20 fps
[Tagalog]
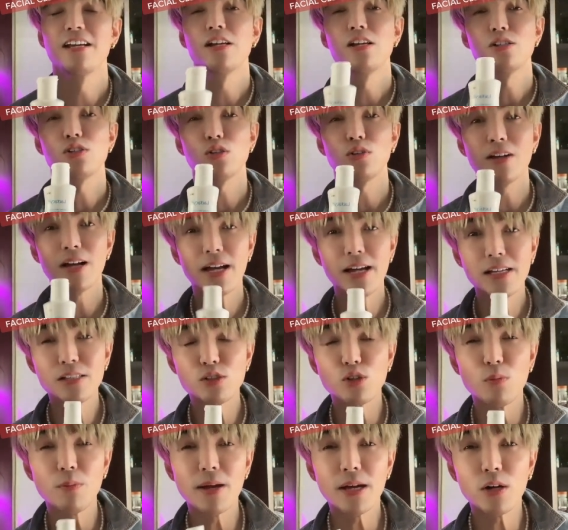So
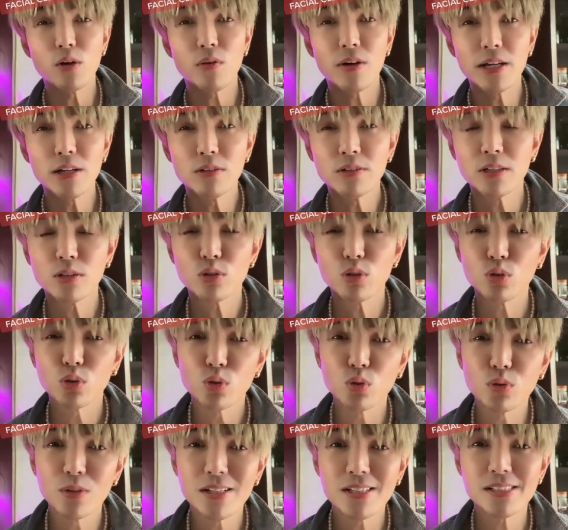guys, kung meron kayong
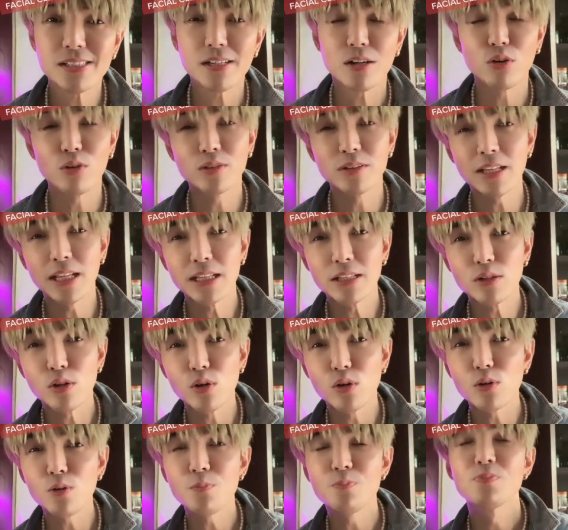natutunan sa content
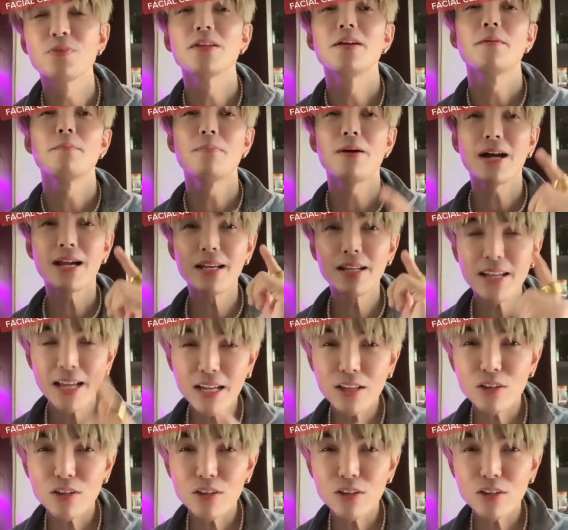ko, paki-like